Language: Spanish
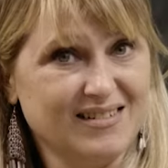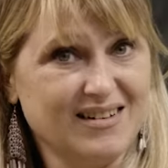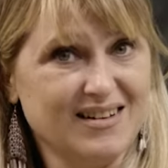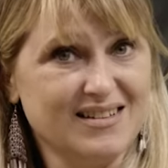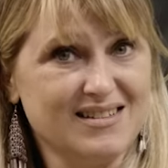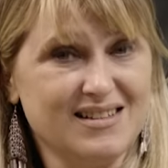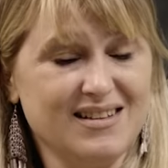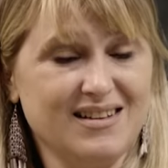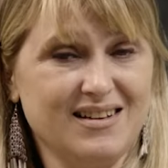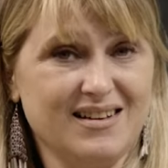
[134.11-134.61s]

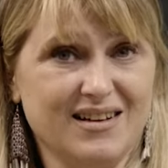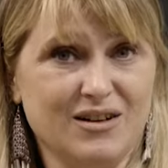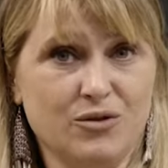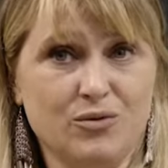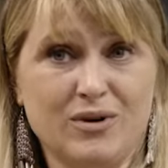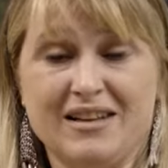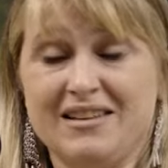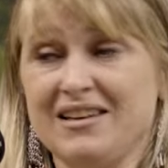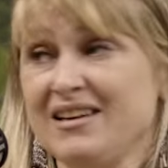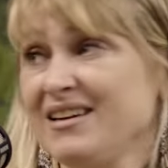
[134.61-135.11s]
así que
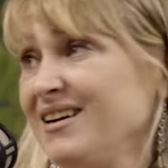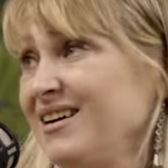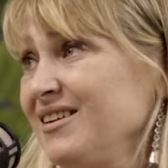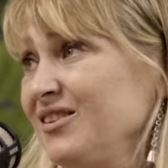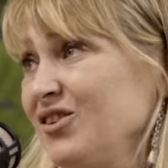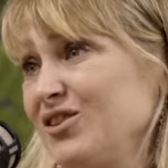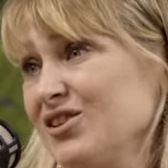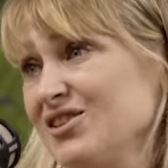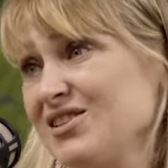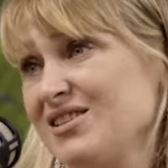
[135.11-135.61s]
Luna tiene
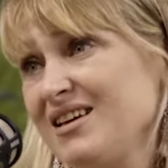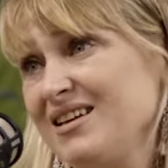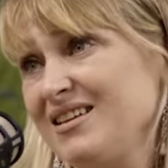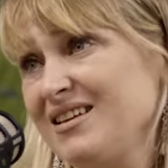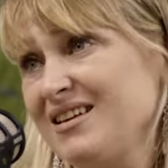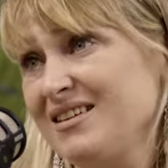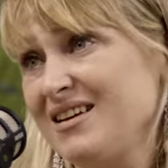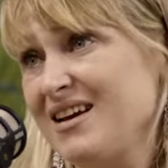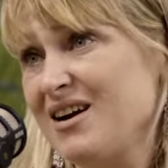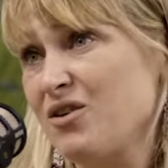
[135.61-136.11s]
14,
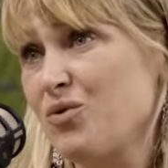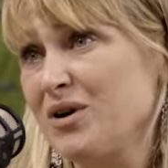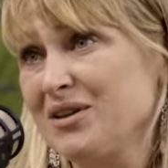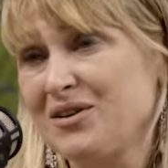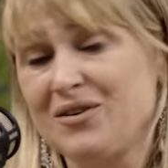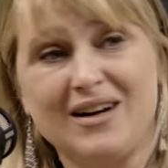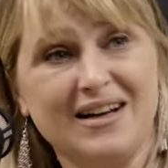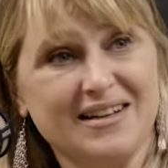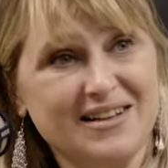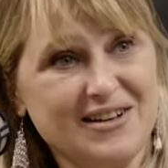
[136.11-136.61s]
tendría
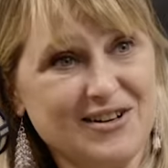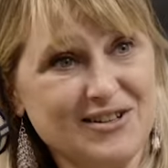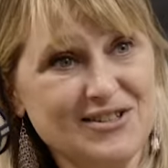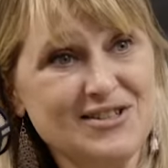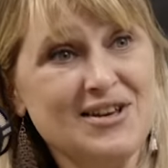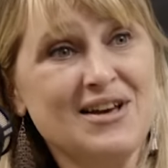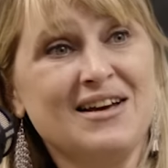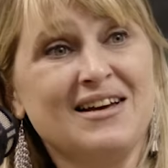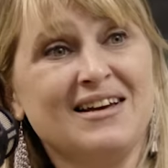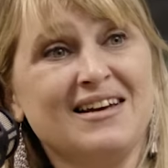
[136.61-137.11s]
4 años.